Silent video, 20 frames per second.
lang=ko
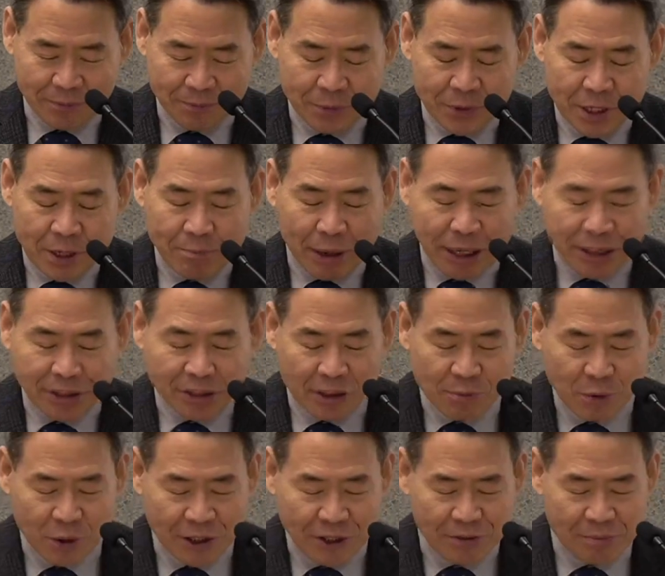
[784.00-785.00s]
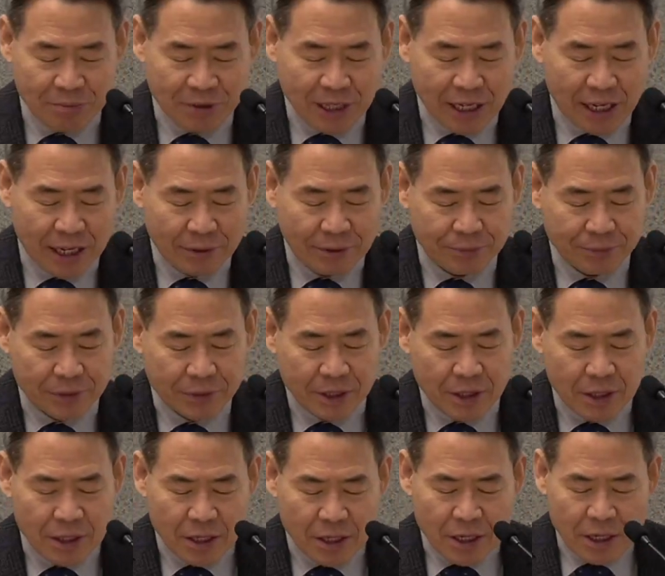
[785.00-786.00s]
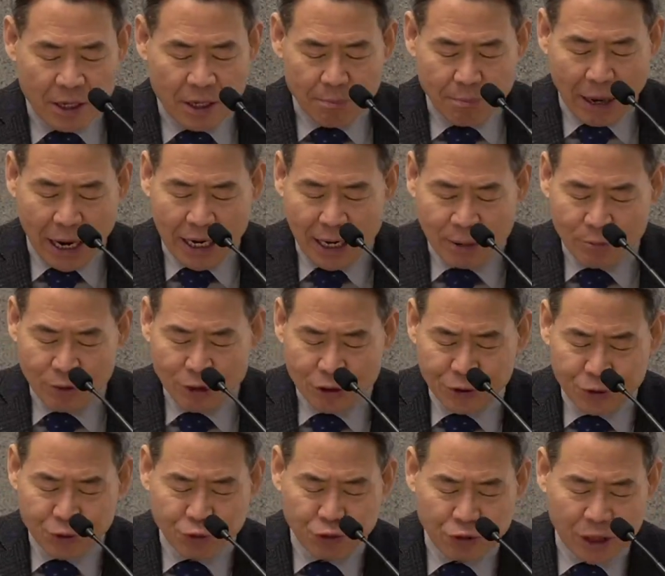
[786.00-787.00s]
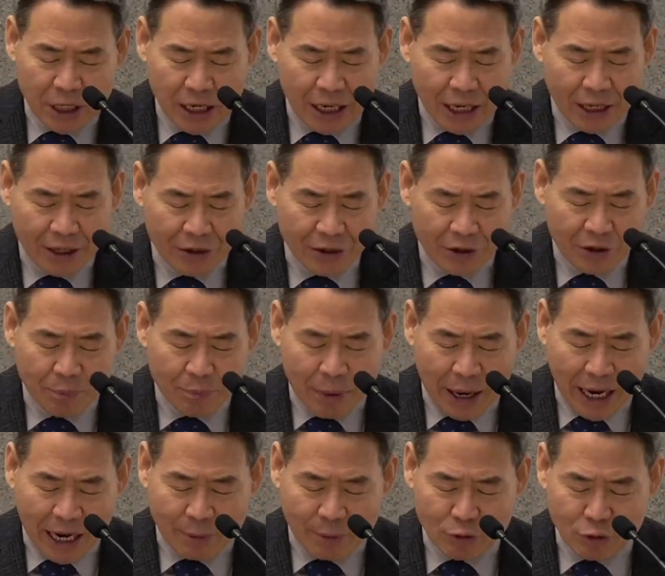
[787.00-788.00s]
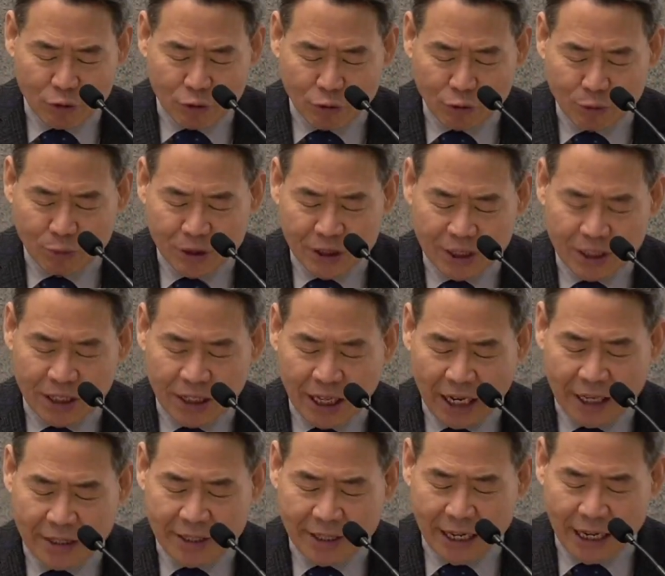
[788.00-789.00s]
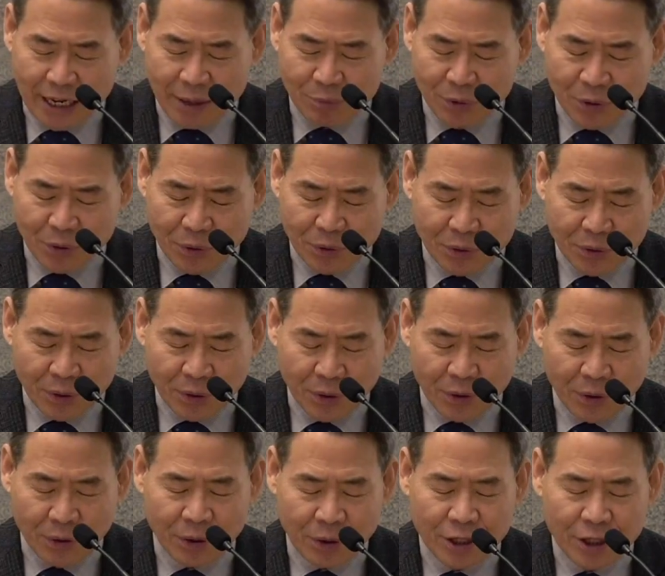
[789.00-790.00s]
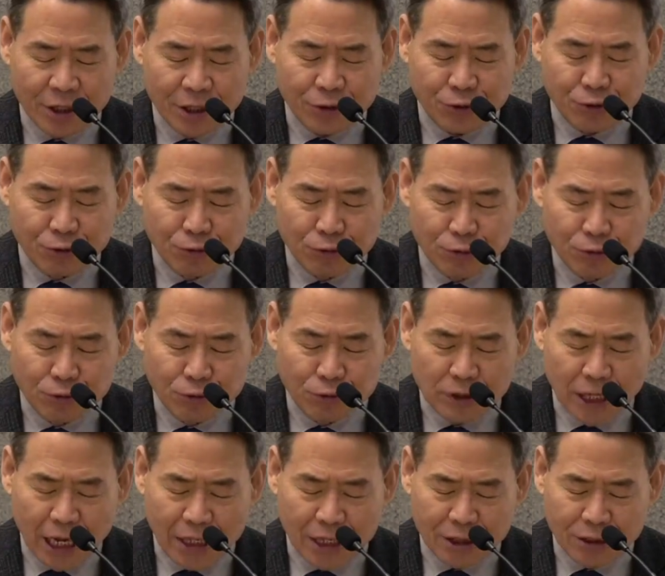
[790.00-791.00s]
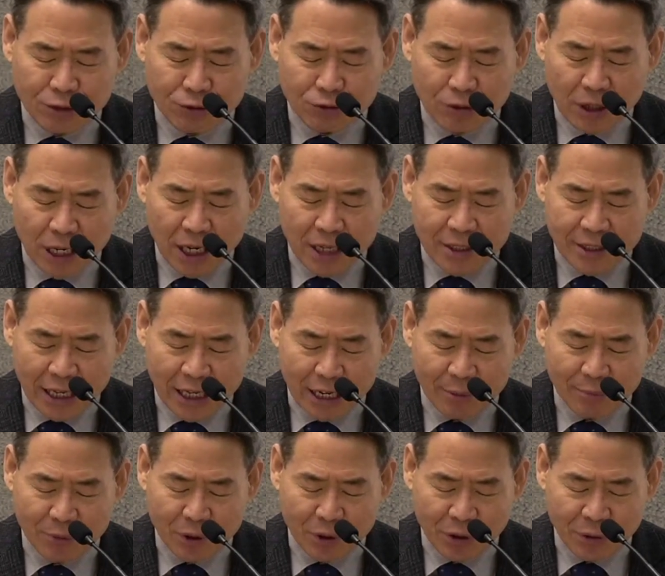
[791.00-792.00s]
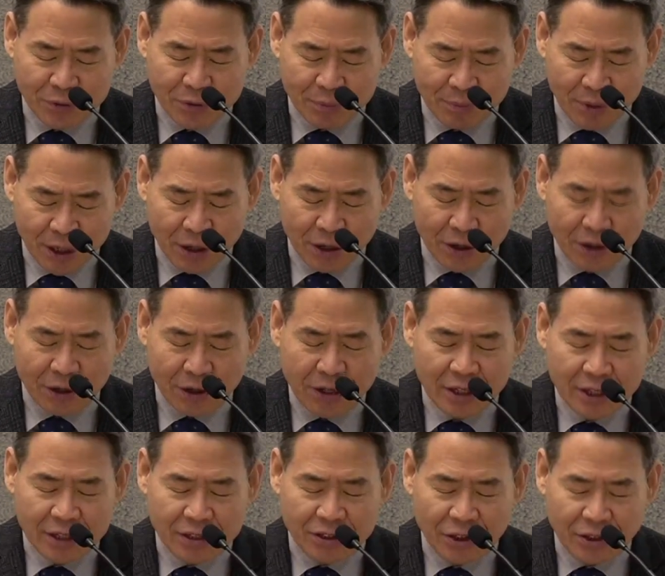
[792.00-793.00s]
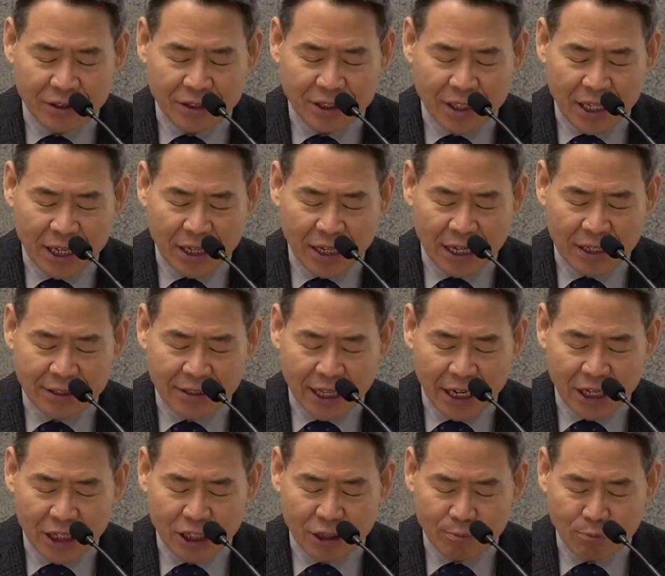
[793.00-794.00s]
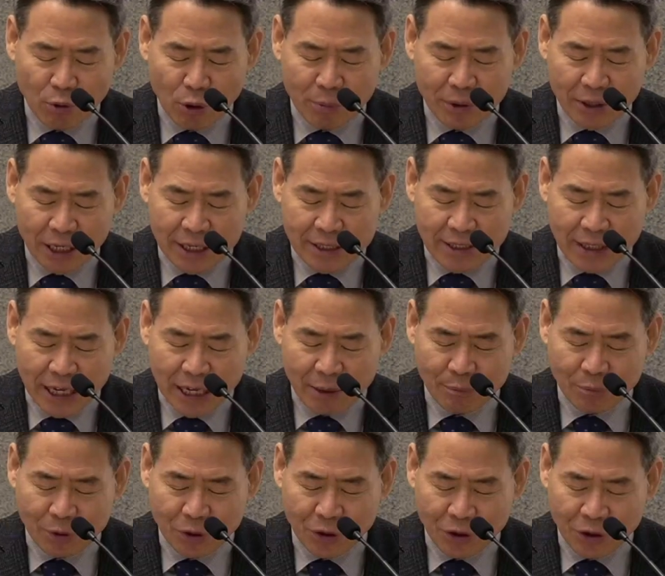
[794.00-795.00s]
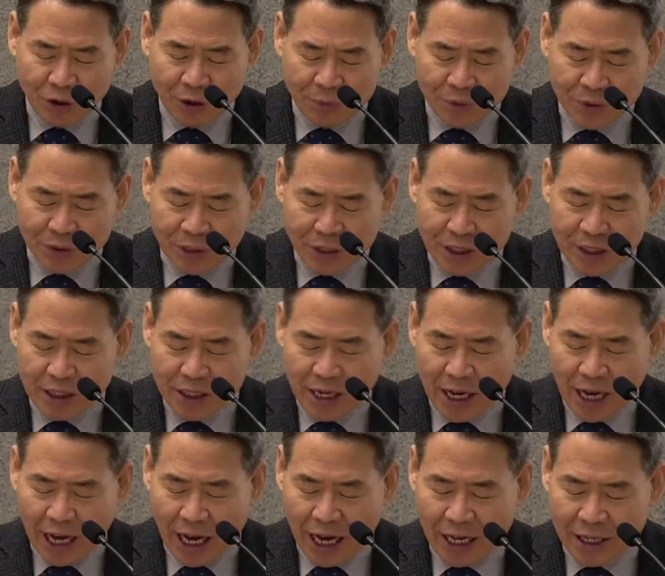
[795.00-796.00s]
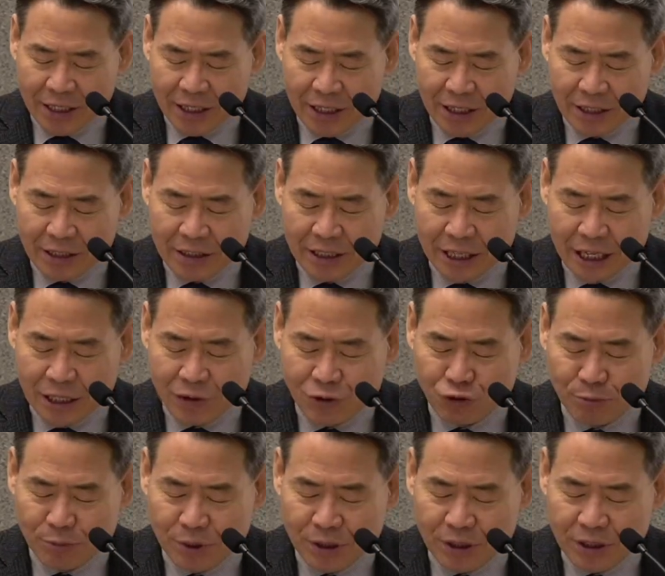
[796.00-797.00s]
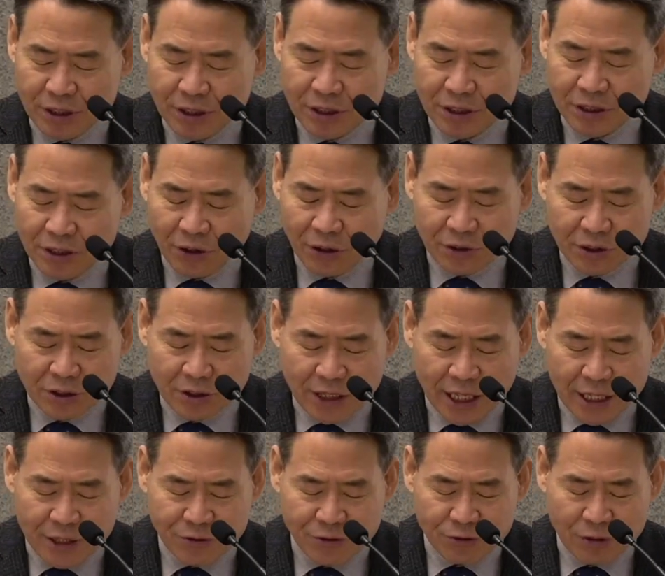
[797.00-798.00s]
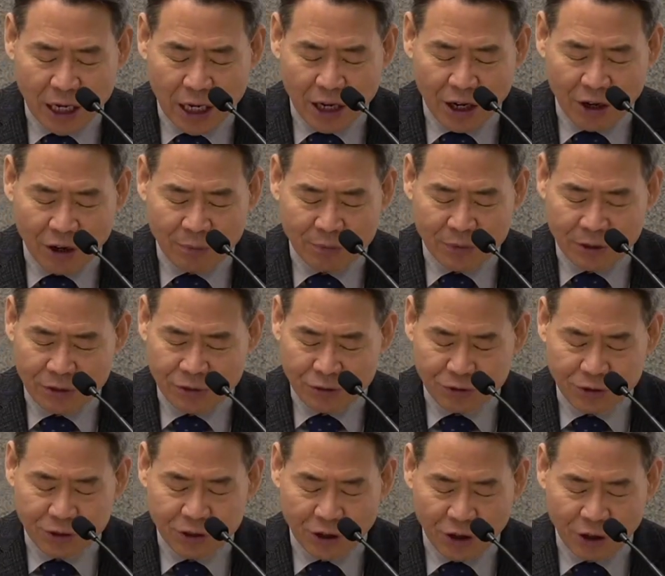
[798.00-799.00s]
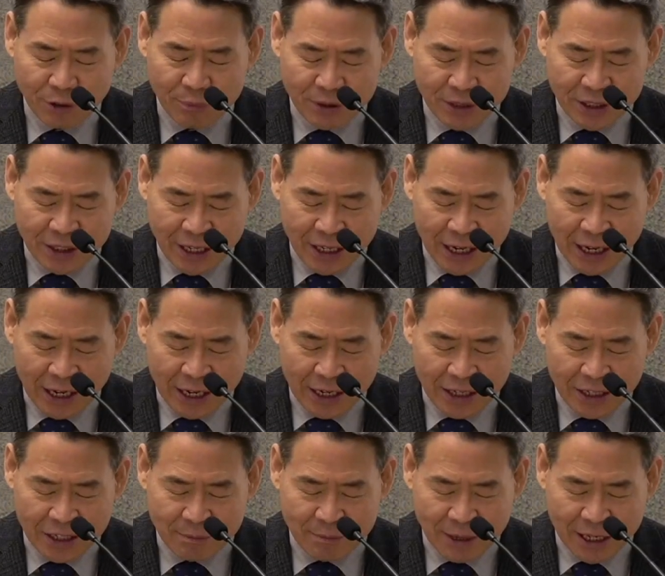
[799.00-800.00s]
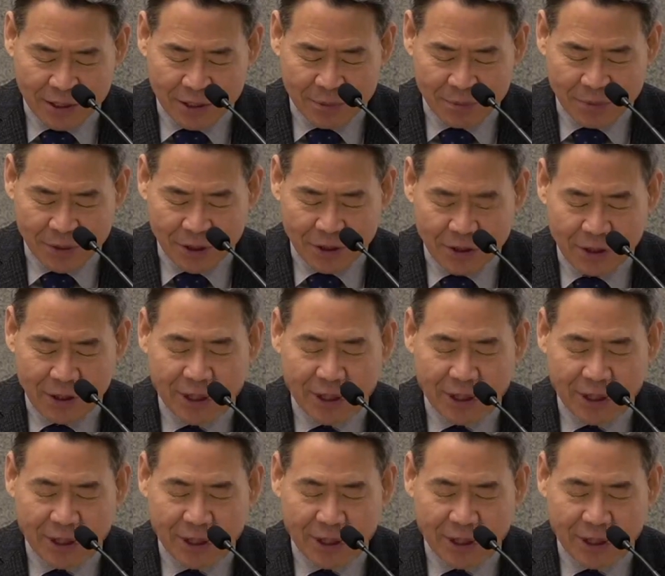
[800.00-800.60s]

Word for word: 8절 보겠습니다. 바람을 주장하여 바람을 움직이게 할 사람도 없고 죽는 날을 주장할 사람도 없으며 전쟁할 때를 모면할 사람도 없으니 악이 그의 주민들을 건져낼 수가 없는 수는 없느니라 이런 말씀이세요.